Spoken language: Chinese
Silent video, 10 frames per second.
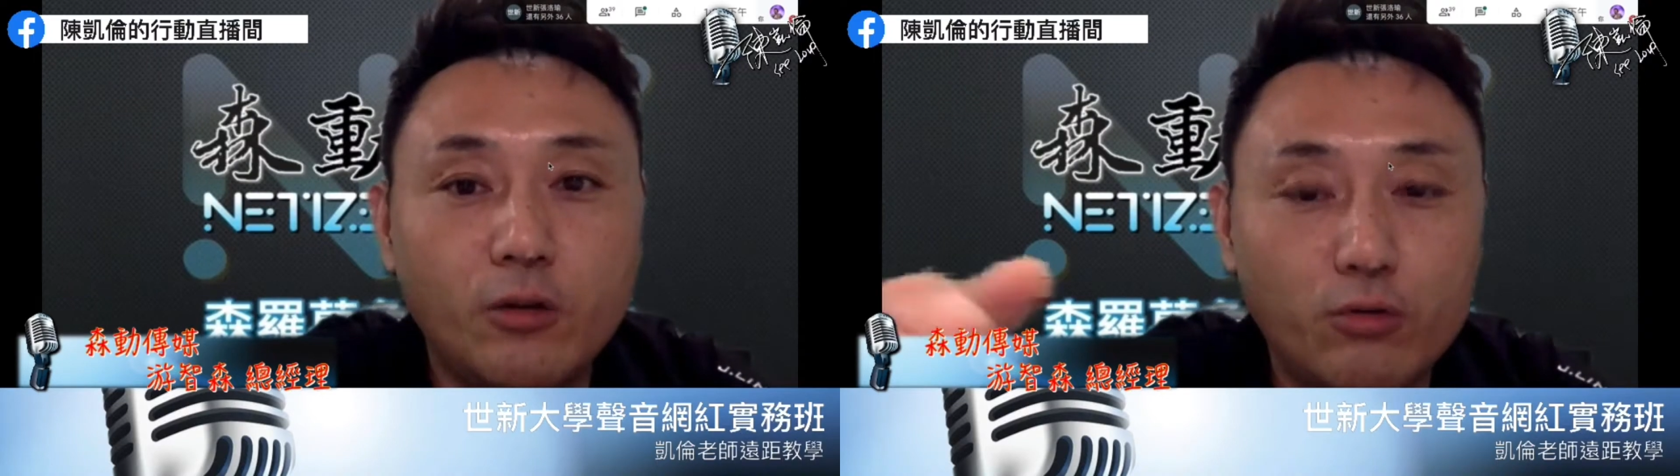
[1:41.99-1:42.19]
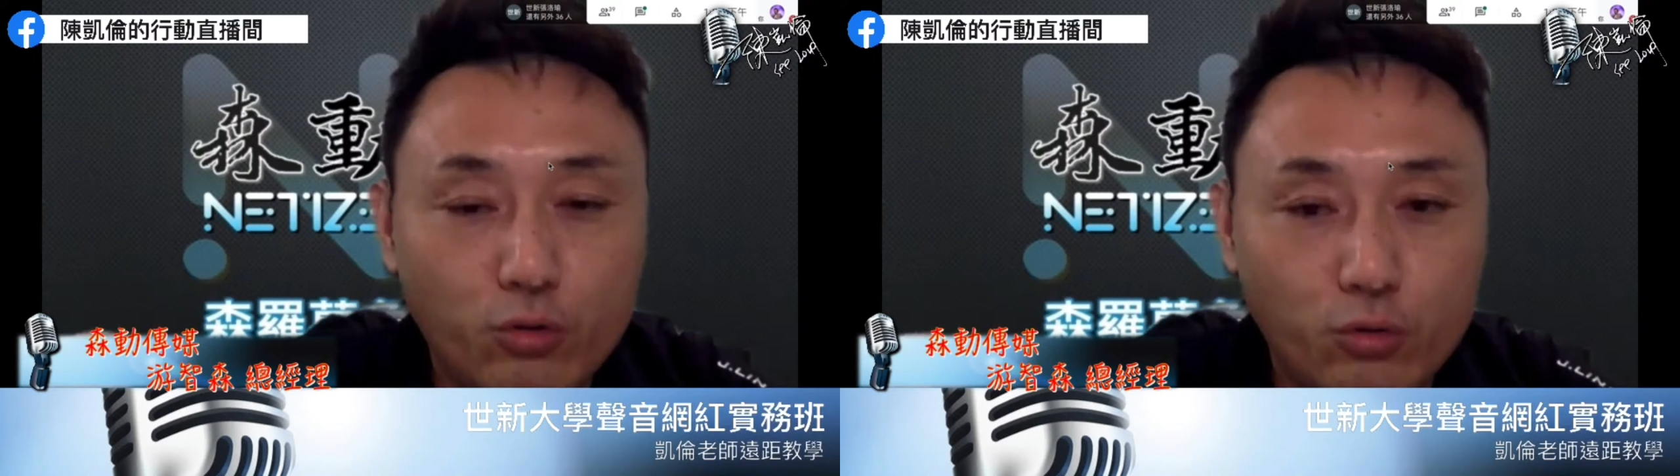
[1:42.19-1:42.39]

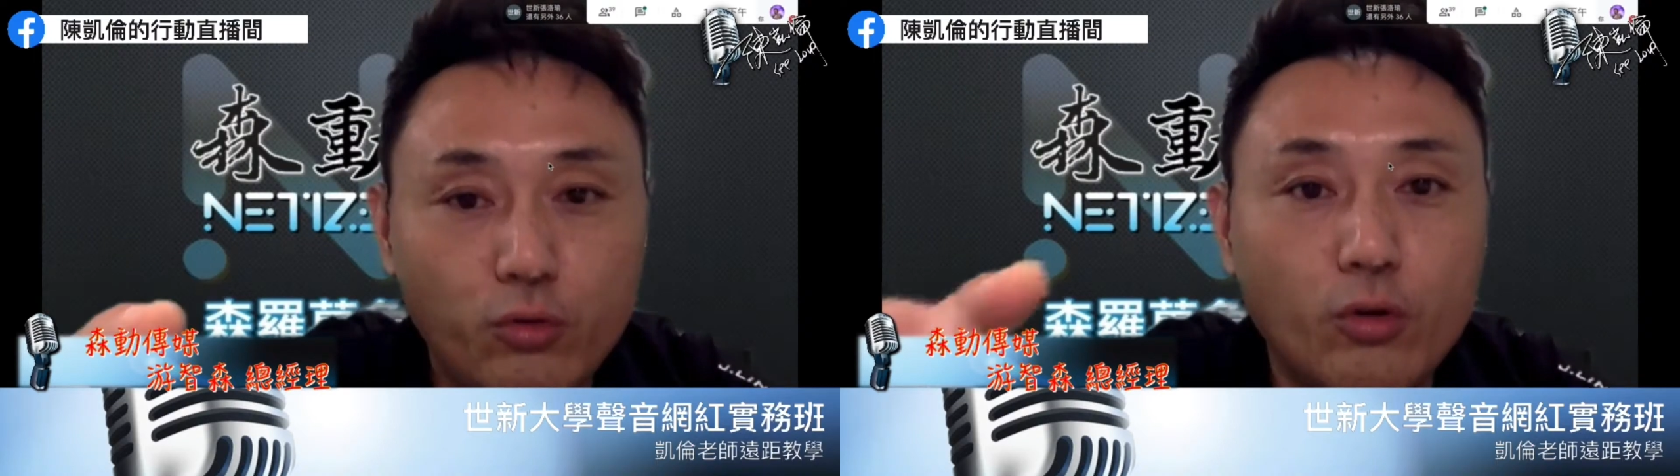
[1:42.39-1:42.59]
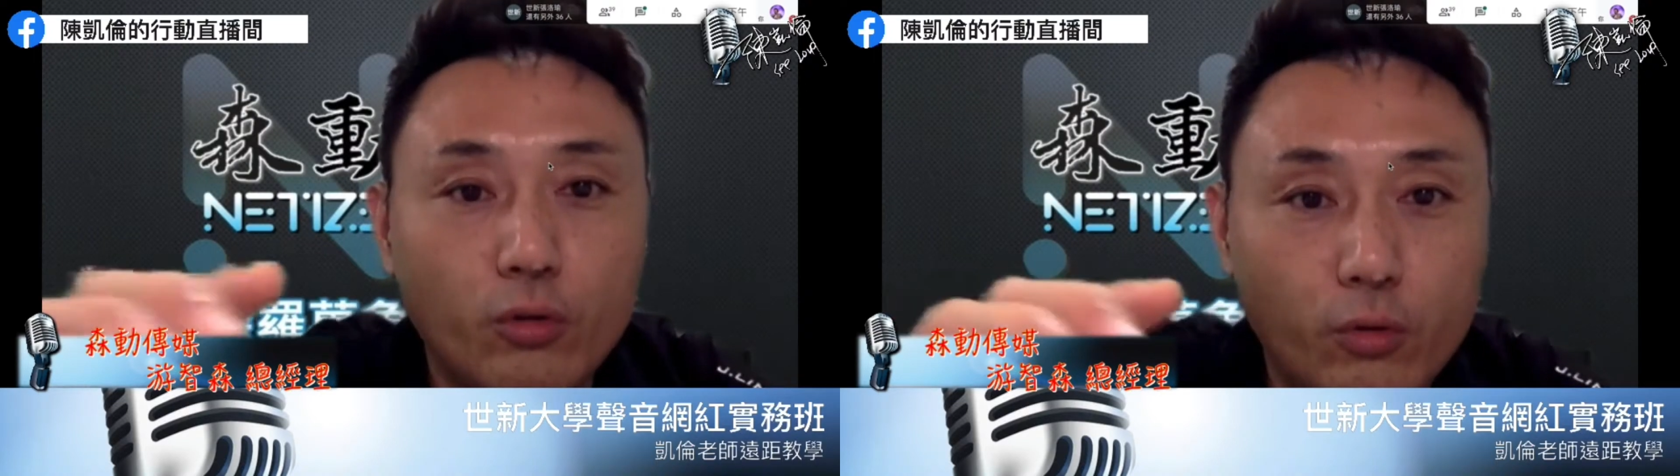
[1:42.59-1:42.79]
统就属
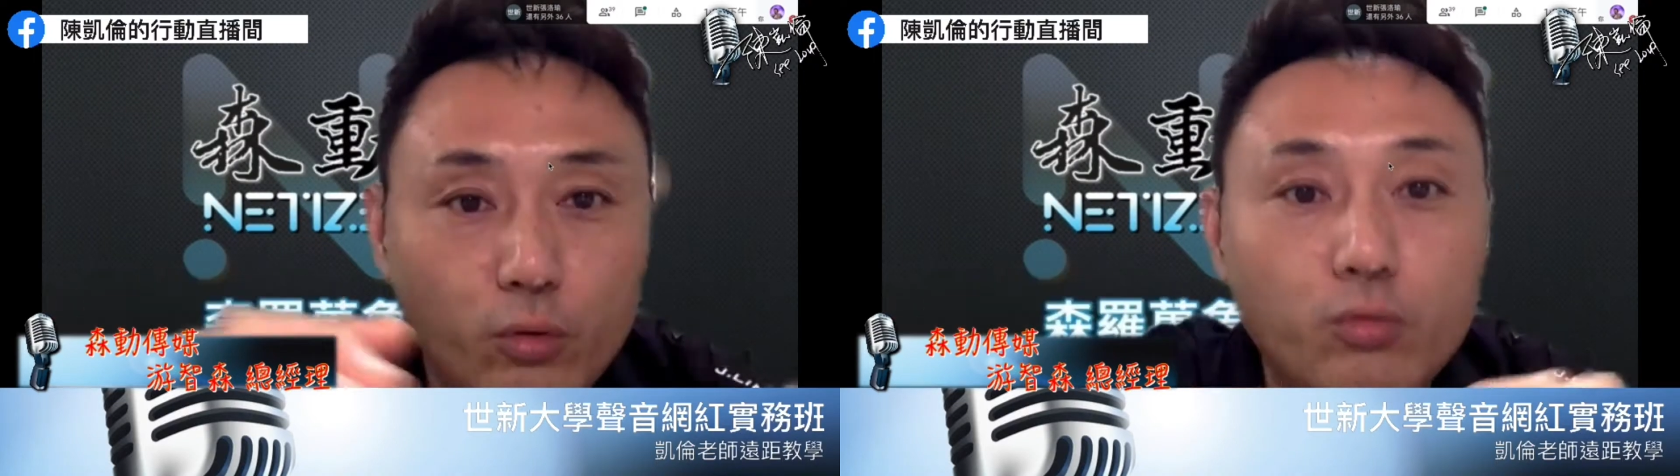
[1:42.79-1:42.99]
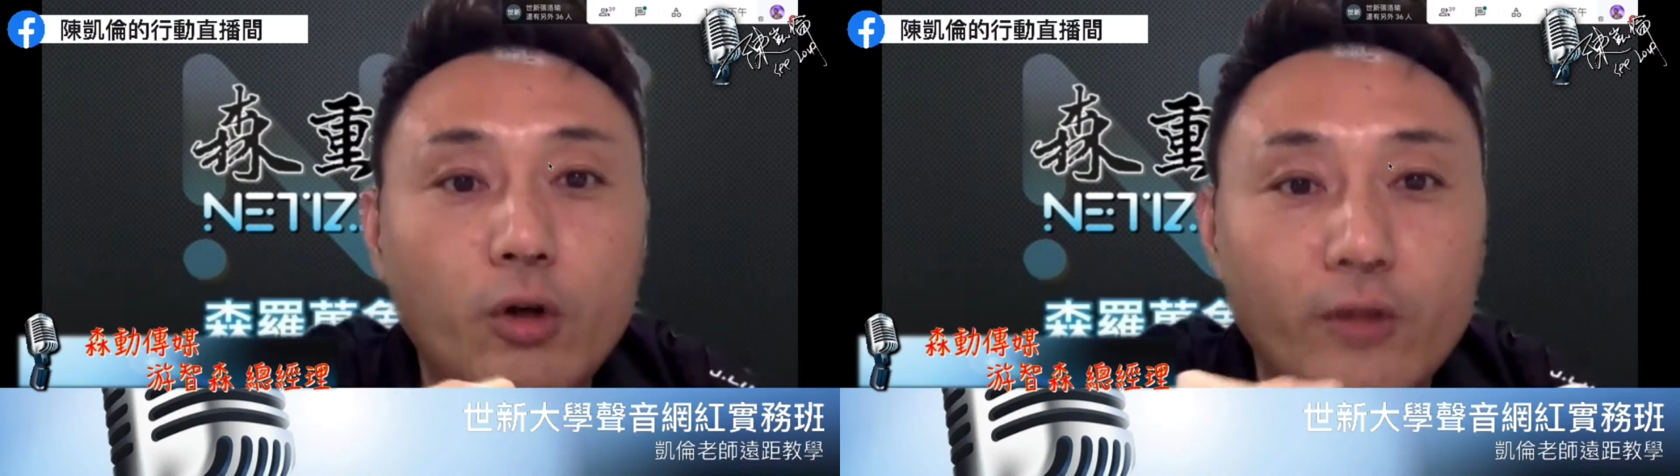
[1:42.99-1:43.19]
于有
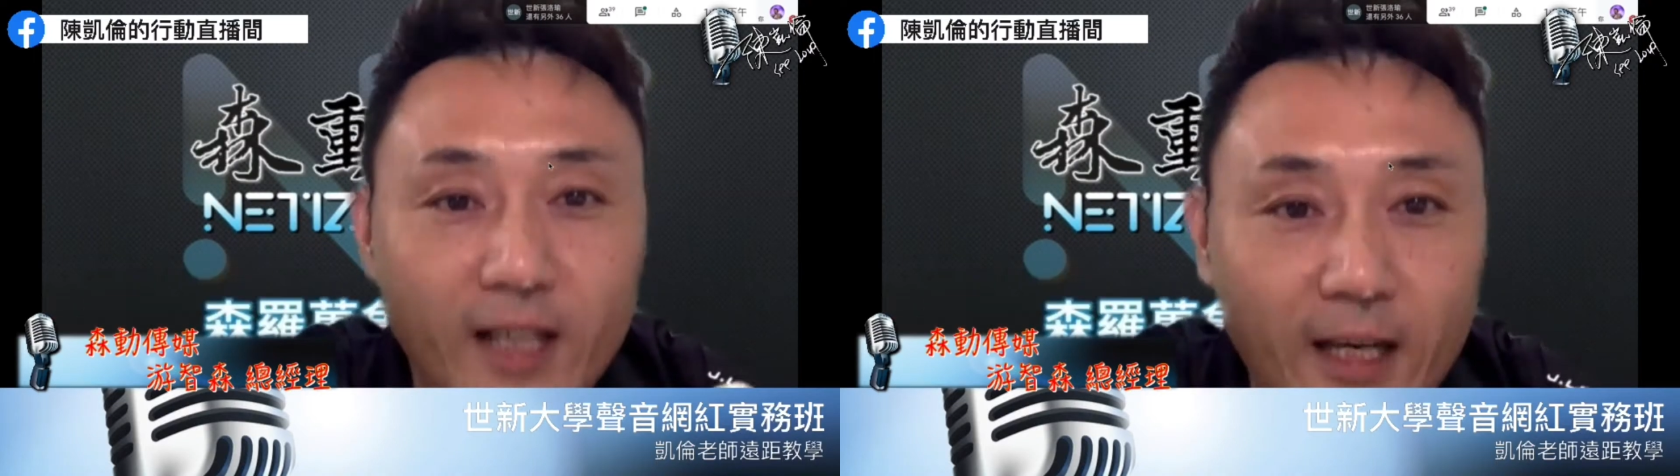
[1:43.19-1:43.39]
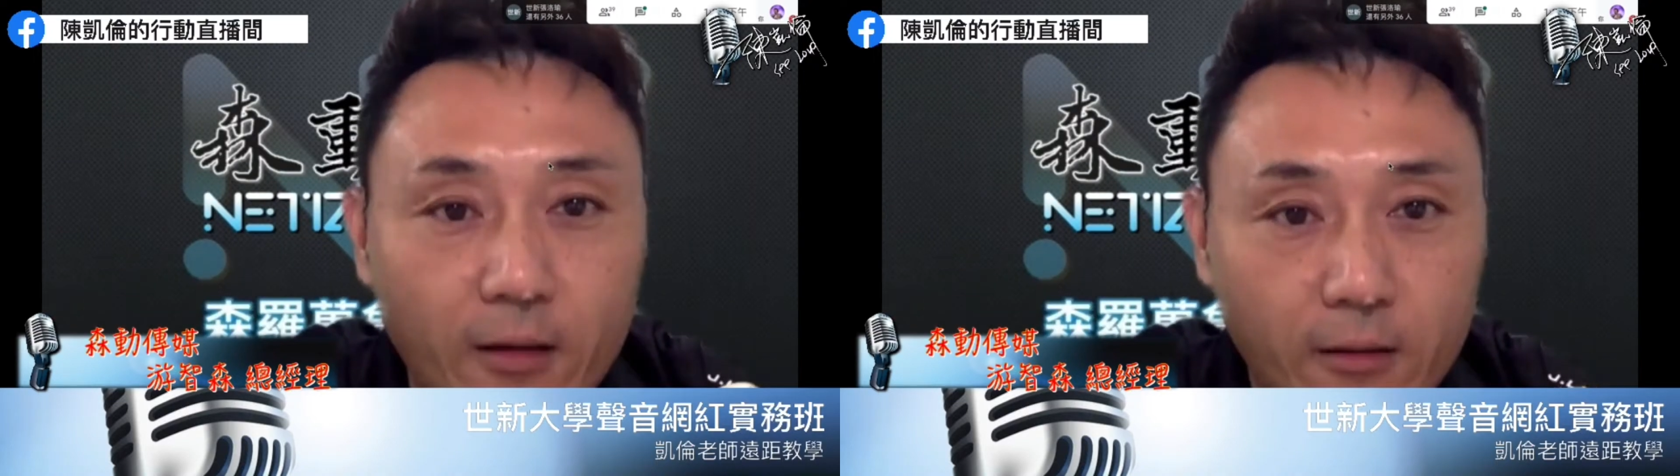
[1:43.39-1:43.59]
互动的
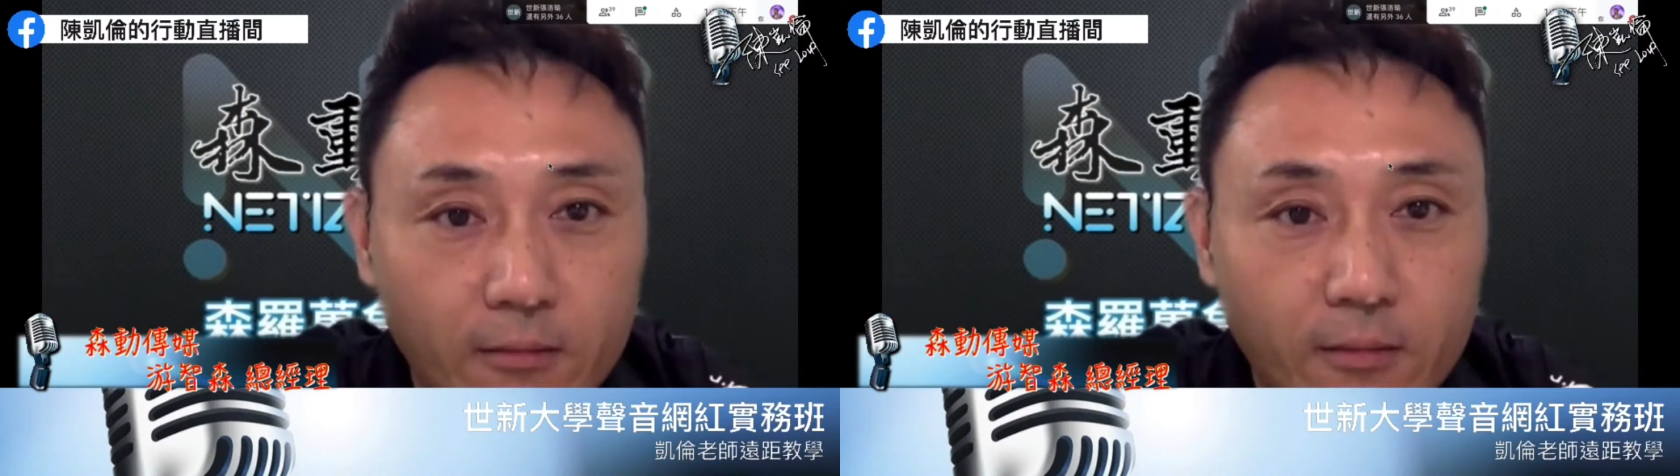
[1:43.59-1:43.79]
概念，